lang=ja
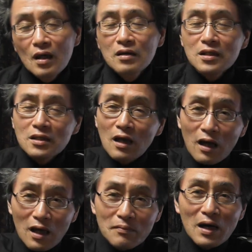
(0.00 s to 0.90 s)
北
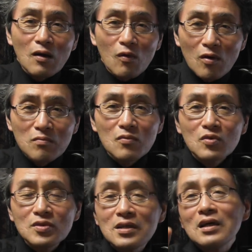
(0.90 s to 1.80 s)
山本
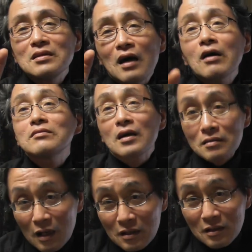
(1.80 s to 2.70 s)
門寺で亡くなっ
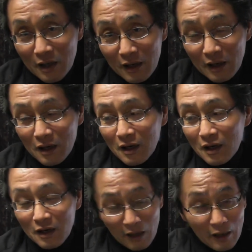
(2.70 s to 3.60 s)
たんで、
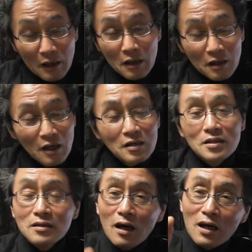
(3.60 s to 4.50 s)
はい。
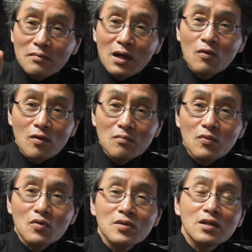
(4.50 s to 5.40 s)
北山本
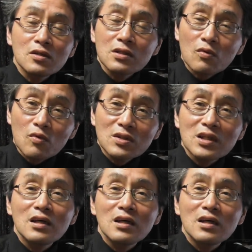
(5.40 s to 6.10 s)
門寺で葬式